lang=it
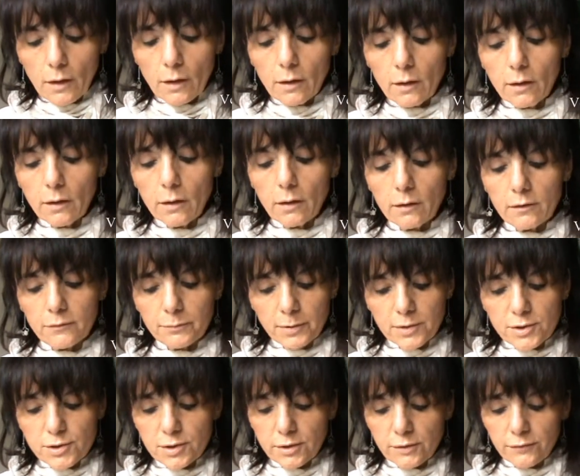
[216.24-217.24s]
eh,
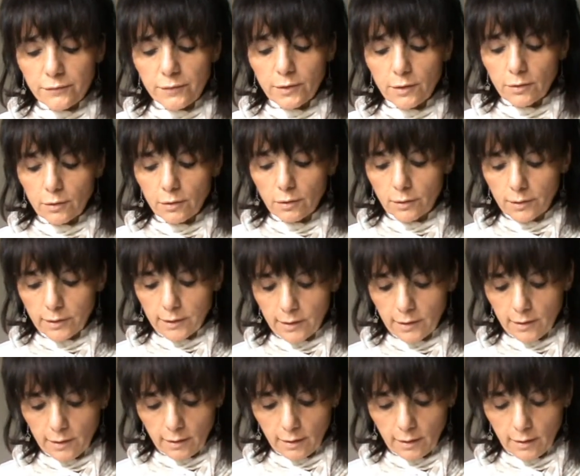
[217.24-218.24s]
specifico
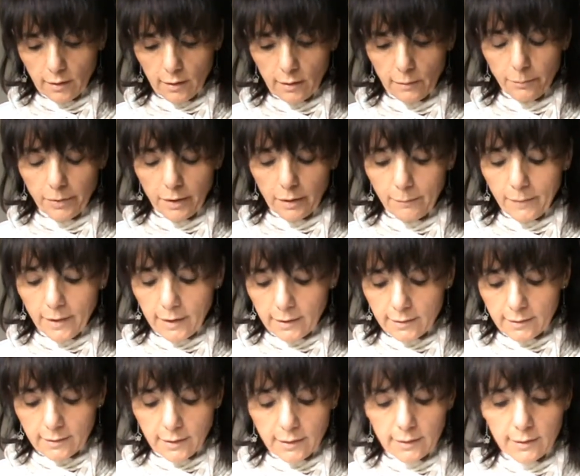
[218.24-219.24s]
che eh,
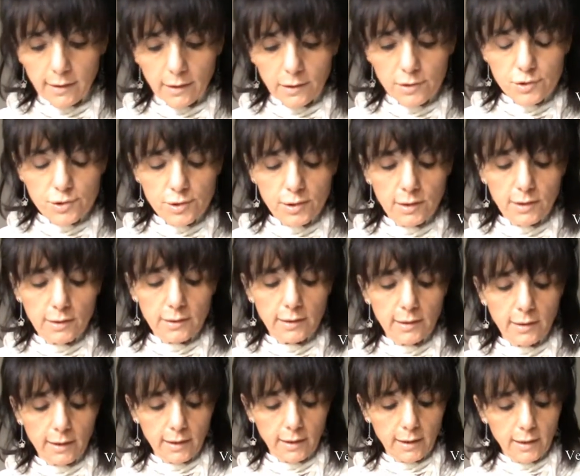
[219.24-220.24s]
permette di
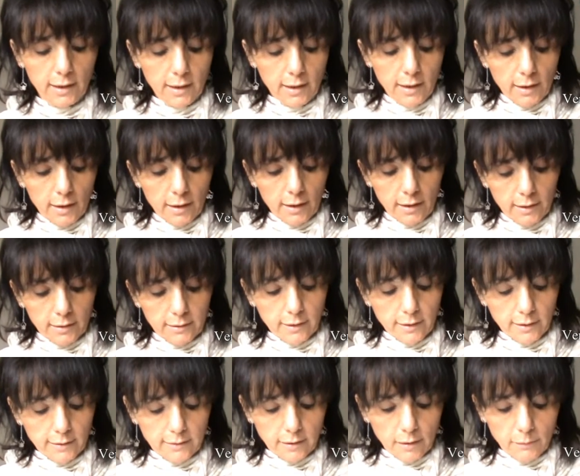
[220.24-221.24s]
accedere eh,
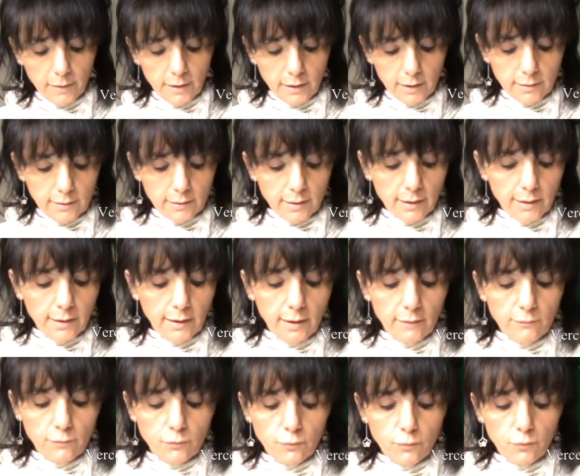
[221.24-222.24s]
direttamente che
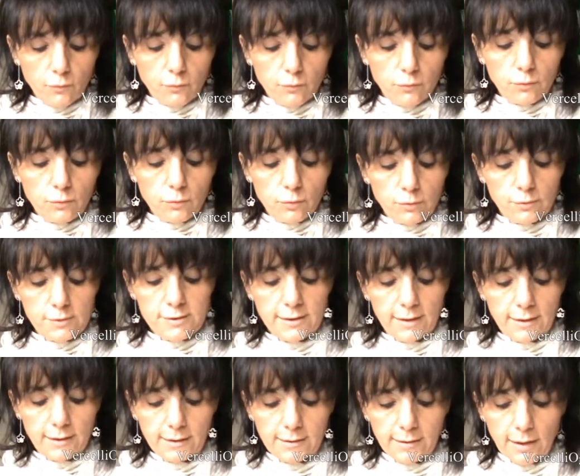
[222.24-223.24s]
è
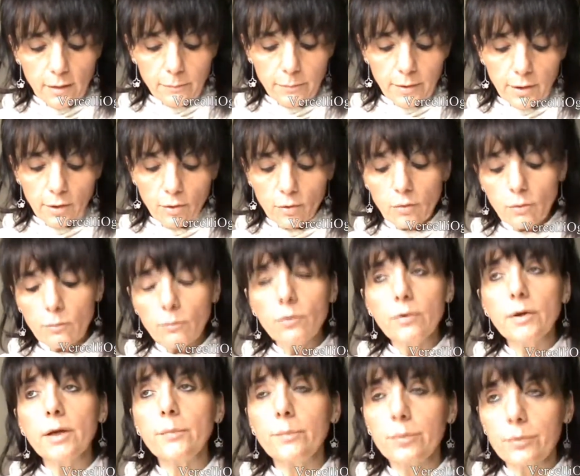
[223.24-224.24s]

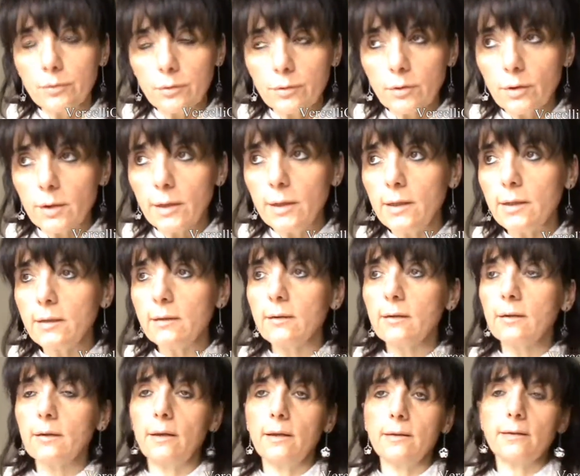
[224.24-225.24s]
www.sanitabenecomune.it
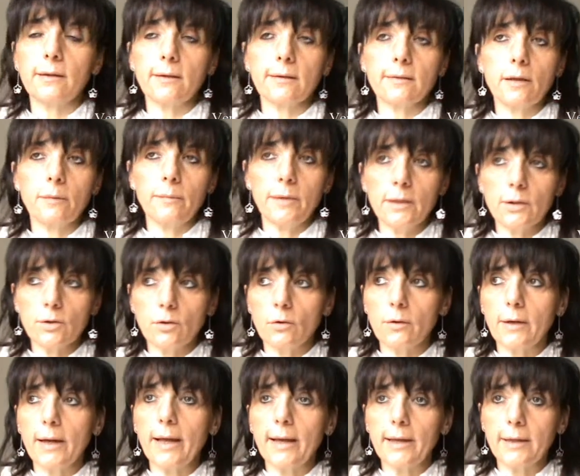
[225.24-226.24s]
e direttamente
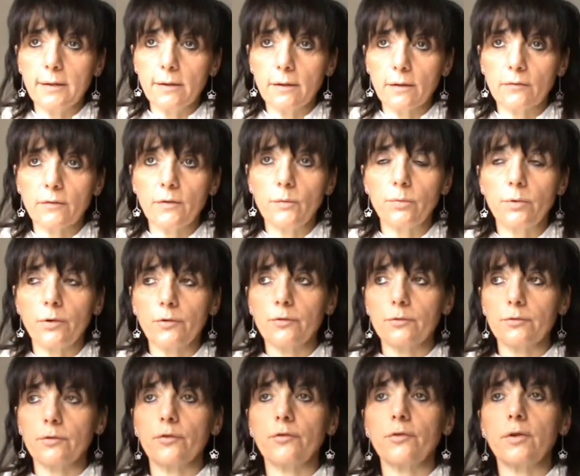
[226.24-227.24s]
online si può
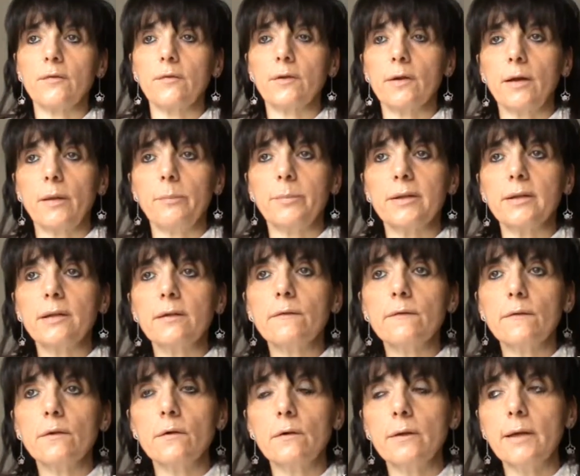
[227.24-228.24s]
sottoscrivere la
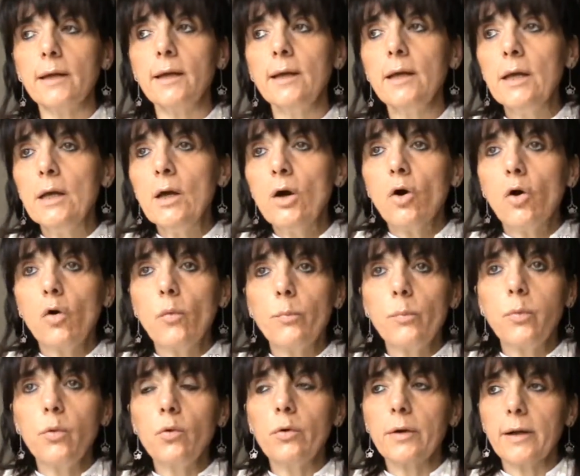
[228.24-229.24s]
petizione
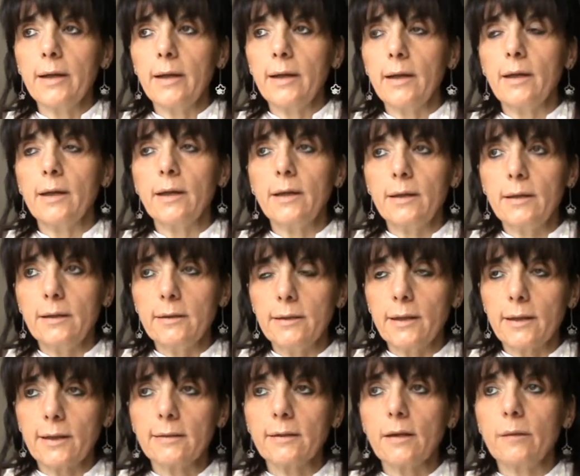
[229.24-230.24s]
oppure eh,
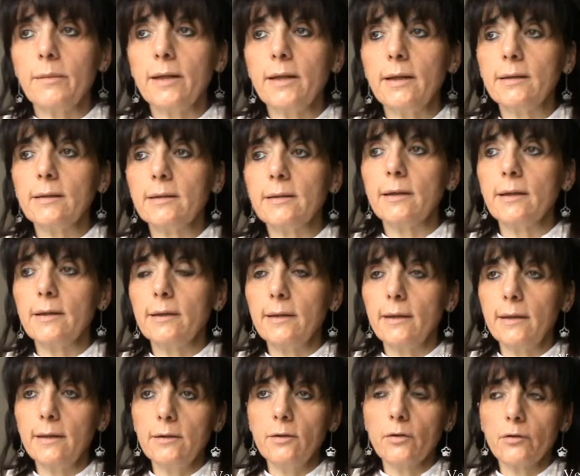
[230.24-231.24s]
direttamente
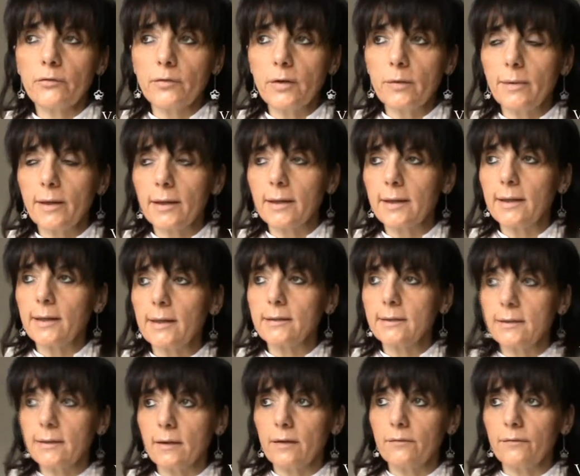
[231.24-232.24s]
nei nostri
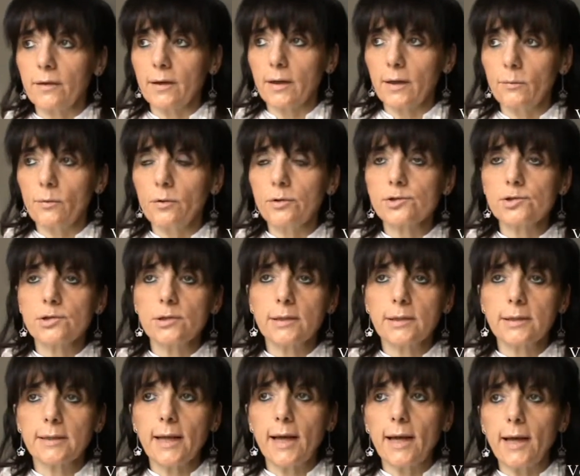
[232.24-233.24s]
banchetti che faremo in
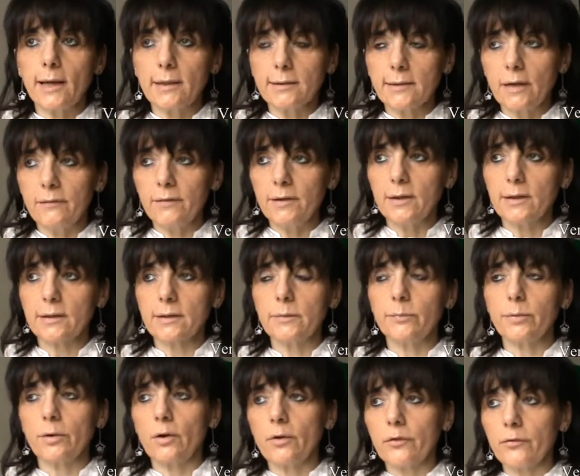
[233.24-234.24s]
città da venerdì
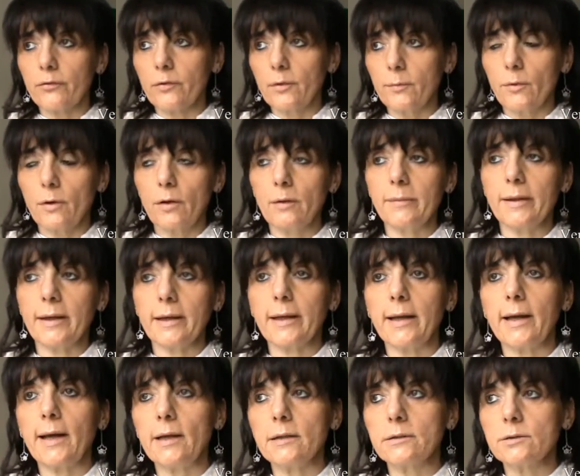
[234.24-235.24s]
prossimo al
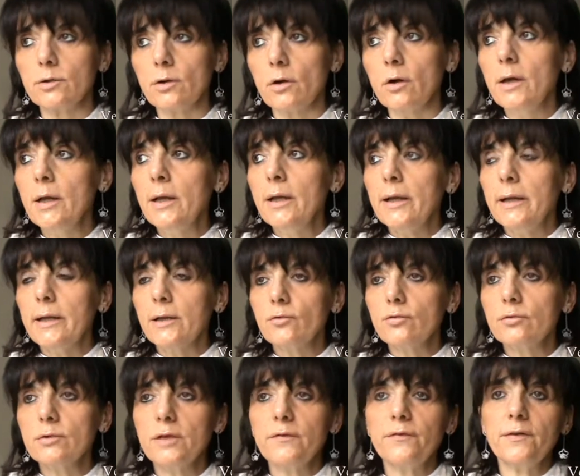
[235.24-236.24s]
mercato e
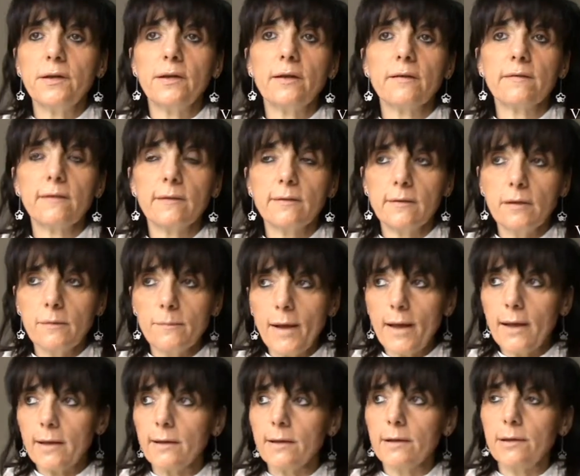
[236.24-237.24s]
tutti i fine
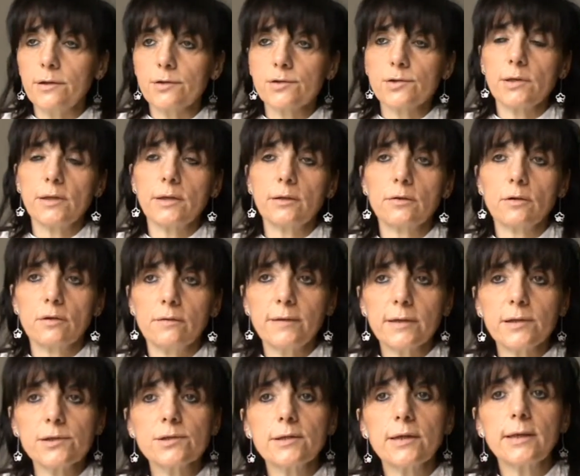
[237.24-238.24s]
settimana in centro a
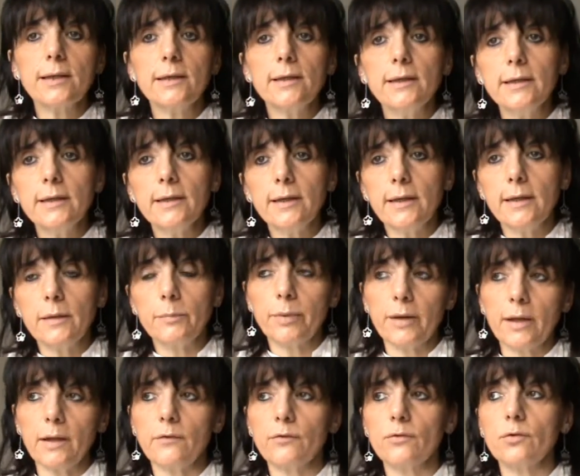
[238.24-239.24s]
Vercelli e
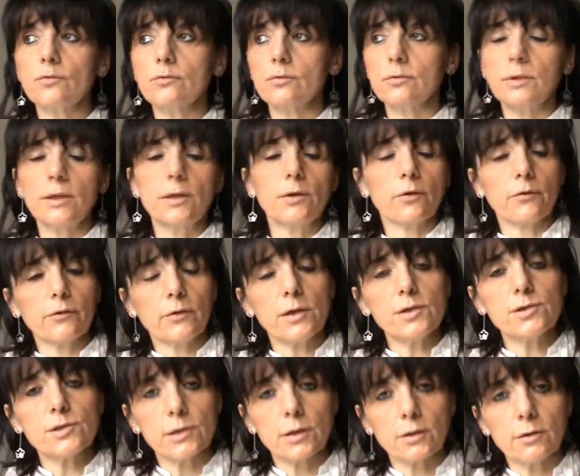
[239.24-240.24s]
presso tutti i nostri
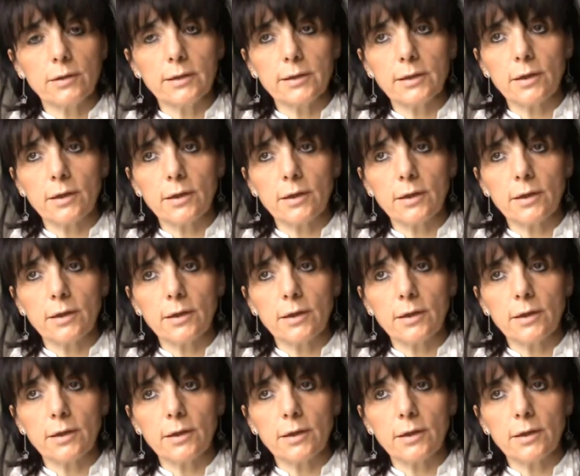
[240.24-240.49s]
circoli